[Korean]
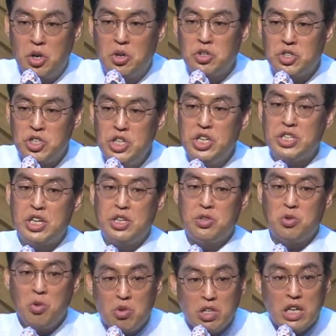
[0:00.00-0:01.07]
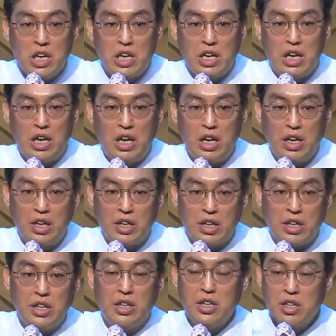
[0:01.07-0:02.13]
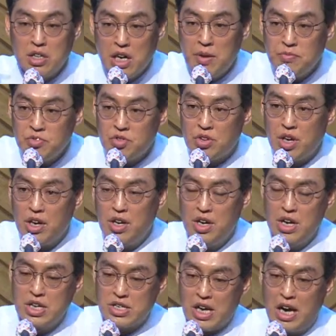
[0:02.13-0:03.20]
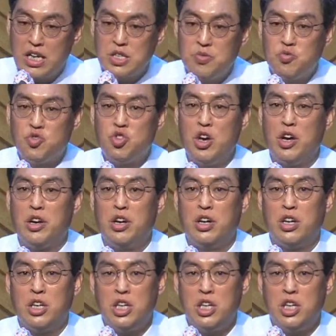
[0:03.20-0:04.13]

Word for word: 신해산 꼭대기 그 흑암 중에 40주야를